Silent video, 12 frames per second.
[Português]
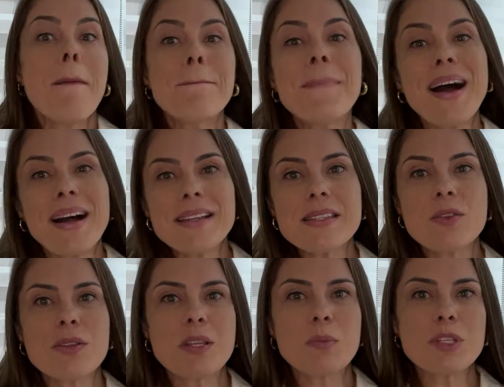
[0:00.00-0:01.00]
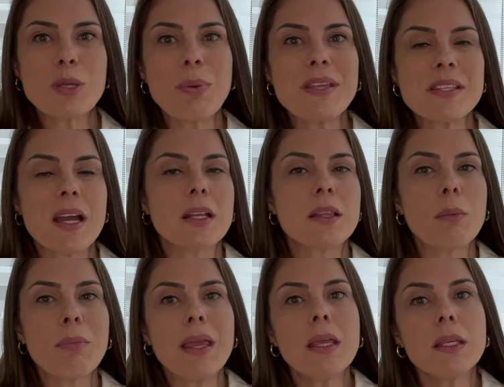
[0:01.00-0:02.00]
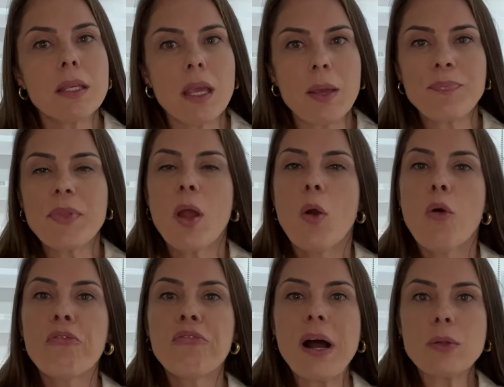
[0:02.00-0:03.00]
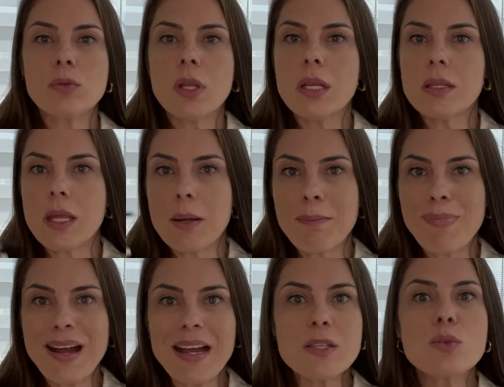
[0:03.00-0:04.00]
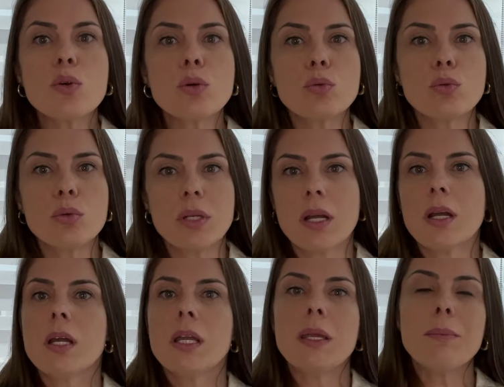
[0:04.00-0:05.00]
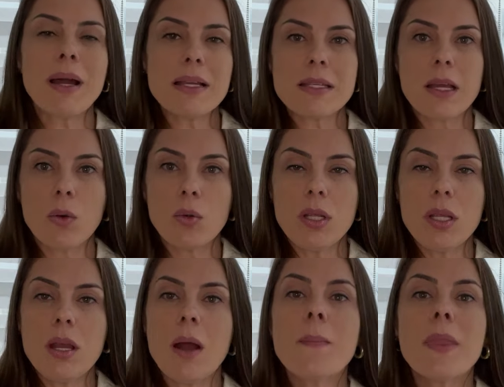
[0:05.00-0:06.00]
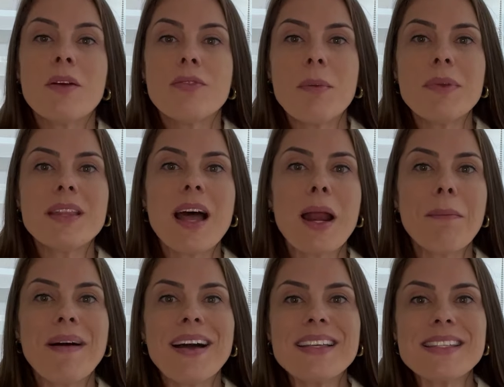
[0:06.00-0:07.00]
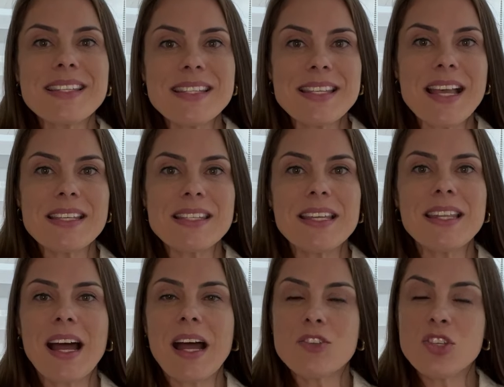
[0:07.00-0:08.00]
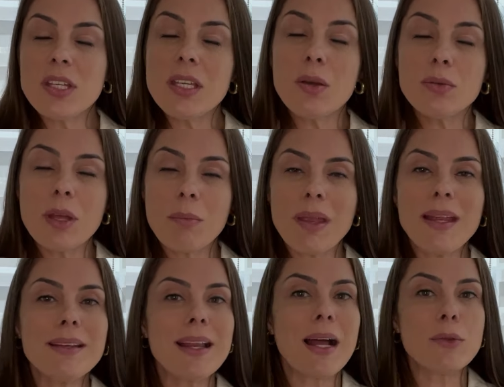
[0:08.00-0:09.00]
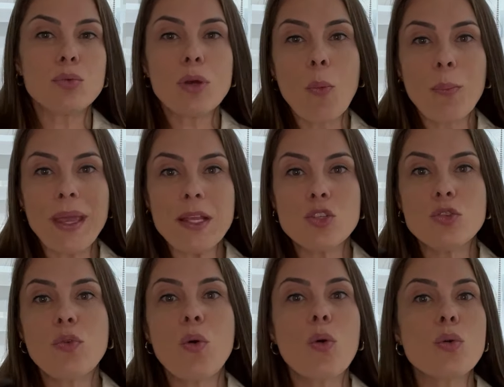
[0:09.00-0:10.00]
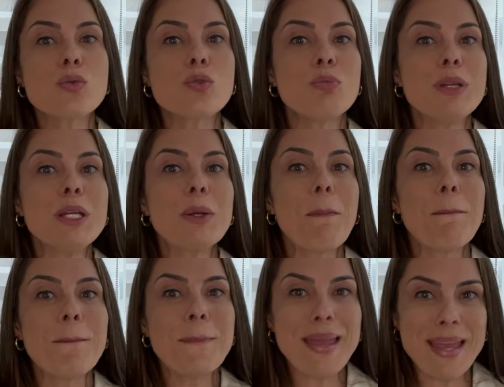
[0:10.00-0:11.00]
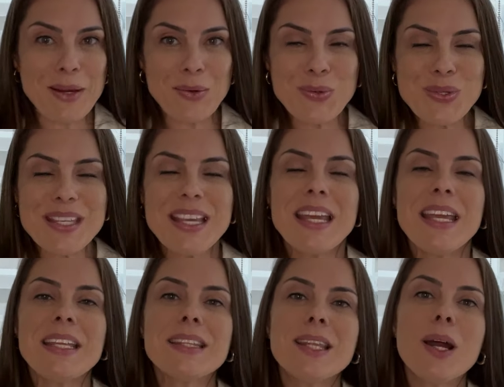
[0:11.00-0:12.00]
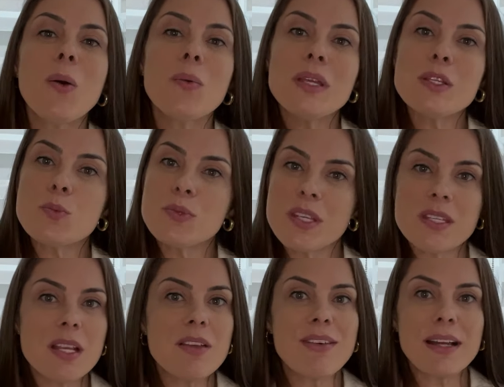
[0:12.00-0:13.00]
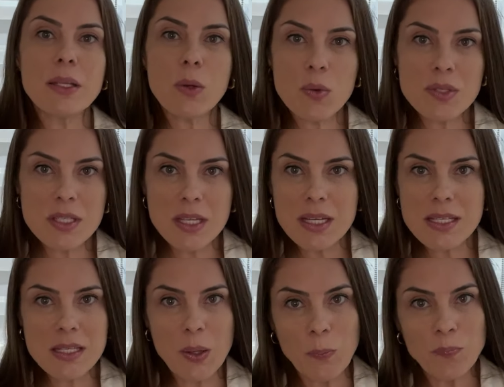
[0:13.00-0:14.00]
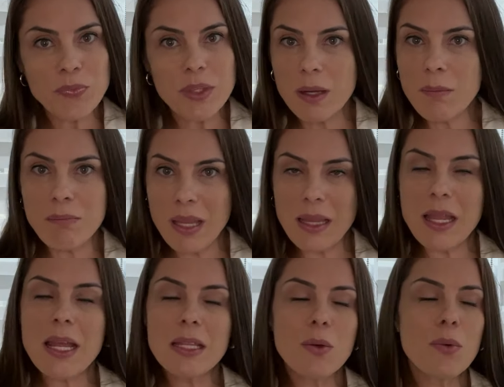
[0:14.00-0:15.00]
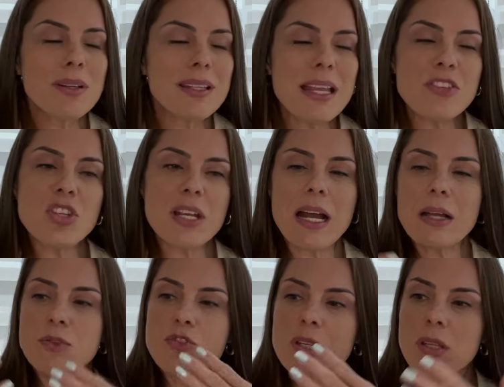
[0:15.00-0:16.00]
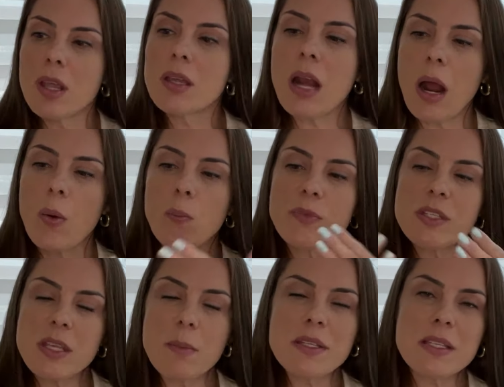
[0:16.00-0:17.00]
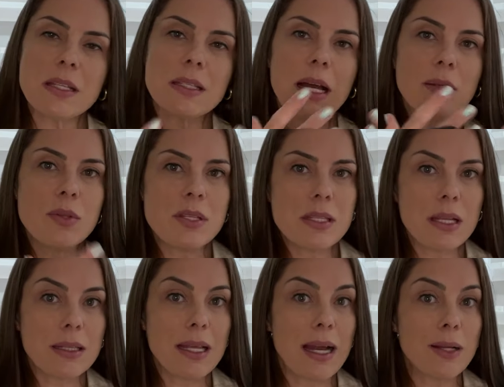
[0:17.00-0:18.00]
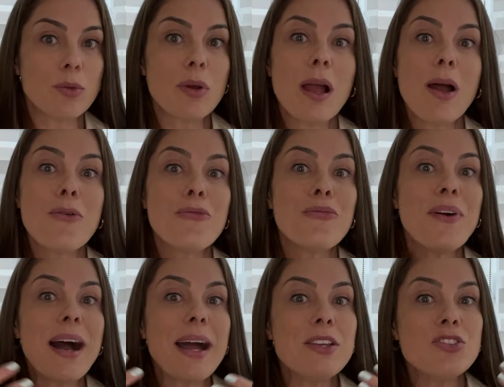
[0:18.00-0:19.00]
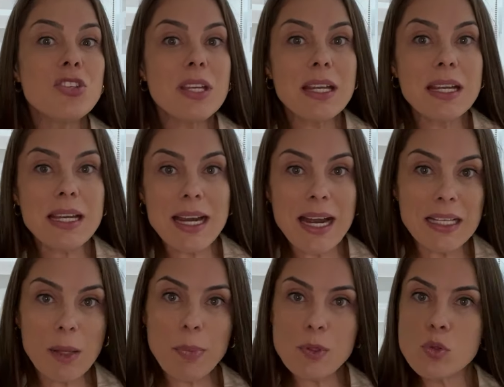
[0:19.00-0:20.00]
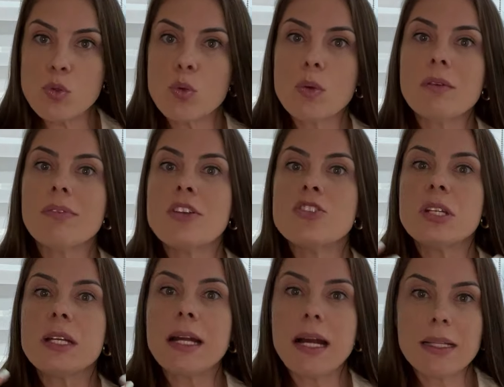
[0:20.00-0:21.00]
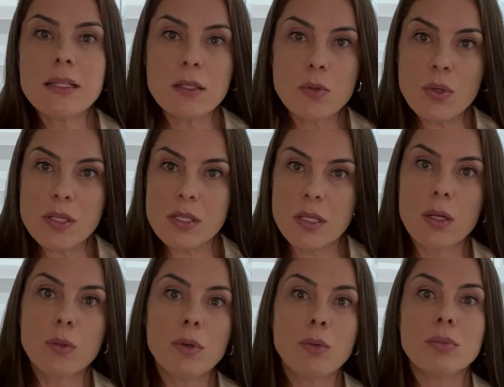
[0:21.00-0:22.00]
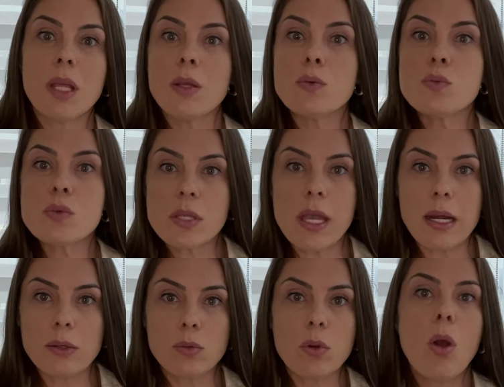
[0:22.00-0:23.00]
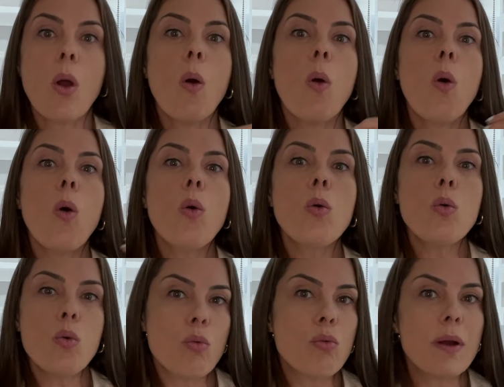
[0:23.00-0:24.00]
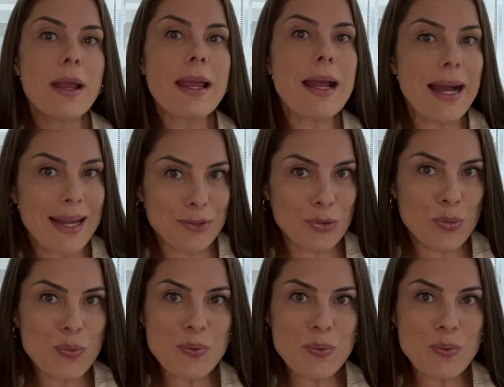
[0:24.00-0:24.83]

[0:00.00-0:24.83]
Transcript: Mas nós temos que pensar também que o fato dele ter mais gordura e mais caloria vai me dar mais saciedade e eu também naturalmente vou consumir menos. Então, isso precisa ser levado em consideração também. Então, neste caso de integral, semidesnatado e desnatado, vai de cada pessoa, vai de cada situação, não tem um certo ou um errado,